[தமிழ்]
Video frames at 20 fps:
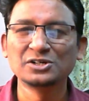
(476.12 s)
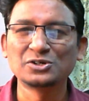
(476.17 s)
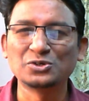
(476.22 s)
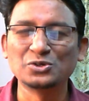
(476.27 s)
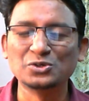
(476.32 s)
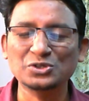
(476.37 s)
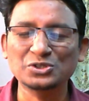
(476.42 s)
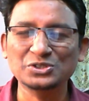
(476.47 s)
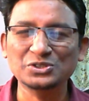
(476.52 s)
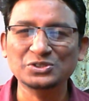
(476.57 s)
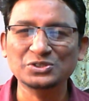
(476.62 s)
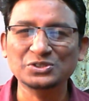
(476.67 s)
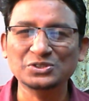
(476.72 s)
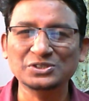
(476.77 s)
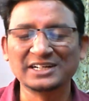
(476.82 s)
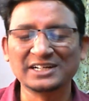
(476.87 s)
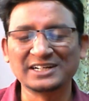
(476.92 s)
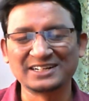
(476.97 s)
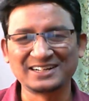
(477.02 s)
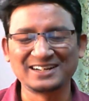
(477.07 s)
கொடு
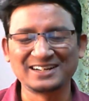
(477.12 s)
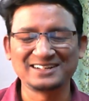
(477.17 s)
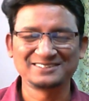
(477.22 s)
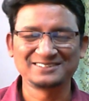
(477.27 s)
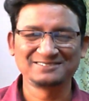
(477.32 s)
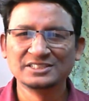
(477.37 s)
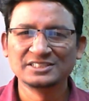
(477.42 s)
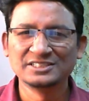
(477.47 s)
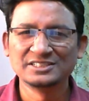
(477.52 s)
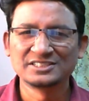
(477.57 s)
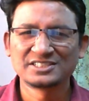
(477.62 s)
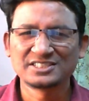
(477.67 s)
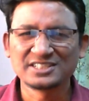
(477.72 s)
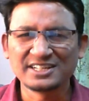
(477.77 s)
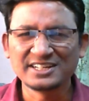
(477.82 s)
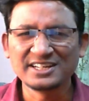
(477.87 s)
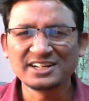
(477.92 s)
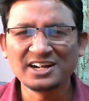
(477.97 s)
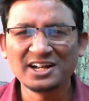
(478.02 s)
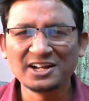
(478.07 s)
என்றார்
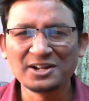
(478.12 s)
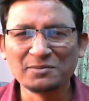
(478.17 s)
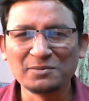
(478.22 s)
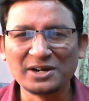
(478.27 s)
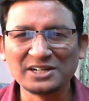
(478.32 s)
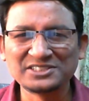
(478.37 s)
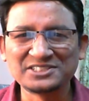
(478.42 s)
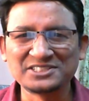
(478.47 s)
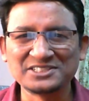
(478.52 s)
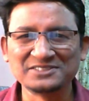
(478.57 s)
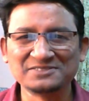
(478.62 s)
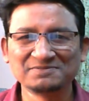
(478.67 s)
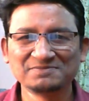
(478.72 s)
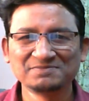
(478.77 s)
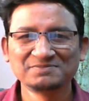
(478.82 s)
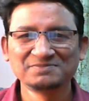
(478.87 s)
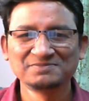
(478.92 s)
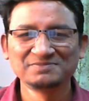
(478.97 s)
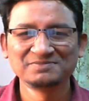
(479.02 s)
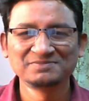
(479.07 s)
சயங்காலம் ஆச்சு
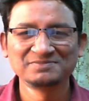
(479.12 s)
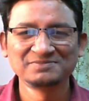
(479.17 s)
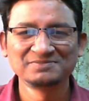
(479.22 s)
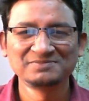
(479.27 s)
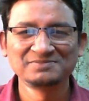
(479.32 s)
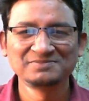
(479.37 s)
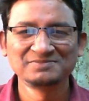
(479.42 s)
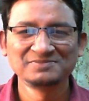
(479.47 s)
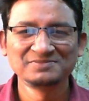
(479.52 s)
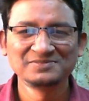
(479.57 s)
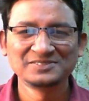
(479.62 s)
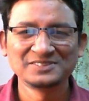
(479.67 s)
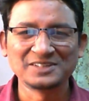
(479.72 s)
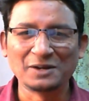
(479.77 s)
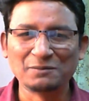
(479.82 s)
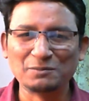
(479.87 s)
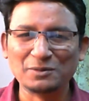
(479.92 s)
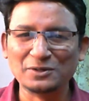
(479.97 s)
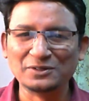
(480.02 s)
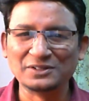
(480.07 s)

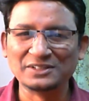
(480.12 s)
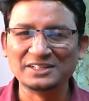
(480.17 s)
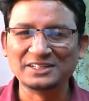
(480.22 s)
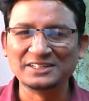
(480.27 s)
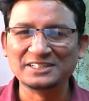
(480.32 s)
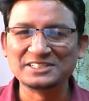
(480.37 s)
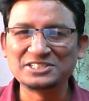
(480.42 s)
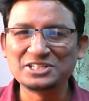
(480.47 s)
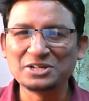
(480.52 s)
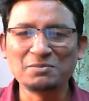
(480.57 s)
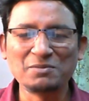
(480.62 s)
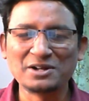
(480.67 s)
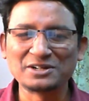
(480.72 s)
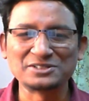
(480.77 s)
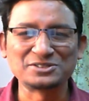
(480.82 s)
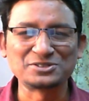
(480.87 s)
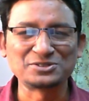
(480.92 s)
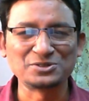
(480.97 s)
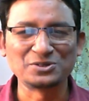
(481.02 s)
அப்போ அந்த எஜமானன்